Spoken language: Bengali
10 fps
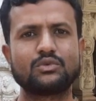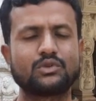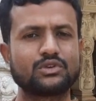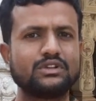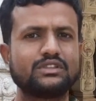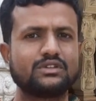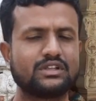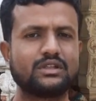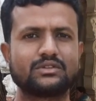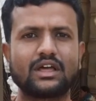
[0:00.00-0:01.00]
প্রচলিত
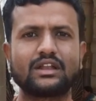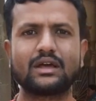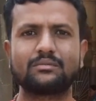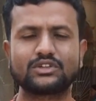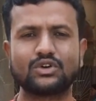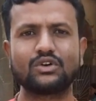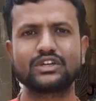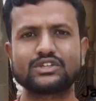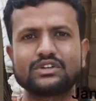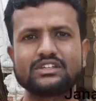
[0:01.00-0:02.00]
ছিলেন তার নামটা
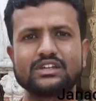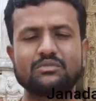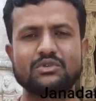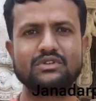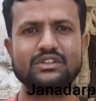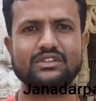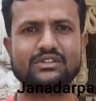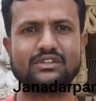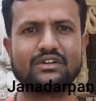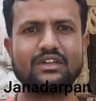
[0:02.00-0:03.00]
শঙ্খেশ্বরী হিসাবে প্রচলিত
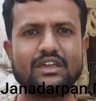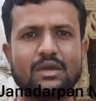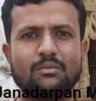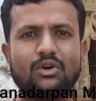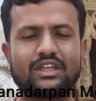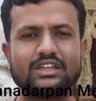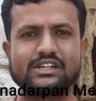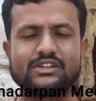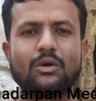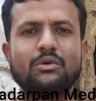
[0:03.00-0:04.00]
ছিল পরে
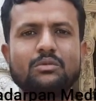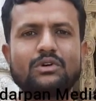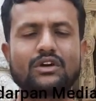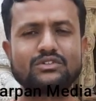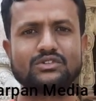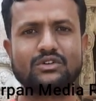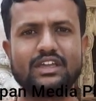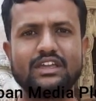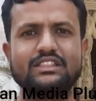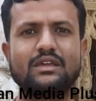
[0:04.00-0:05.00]
সেটি অপভ্রংশ
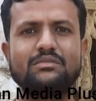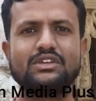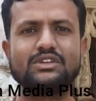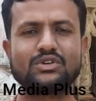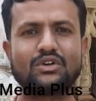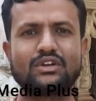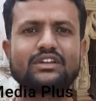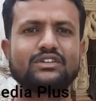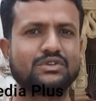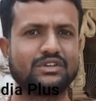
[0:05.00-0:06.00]
হয়ে দেবী
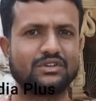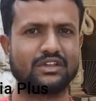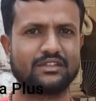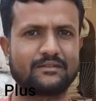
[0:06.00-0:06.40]
সংকটেশ্বরী হয়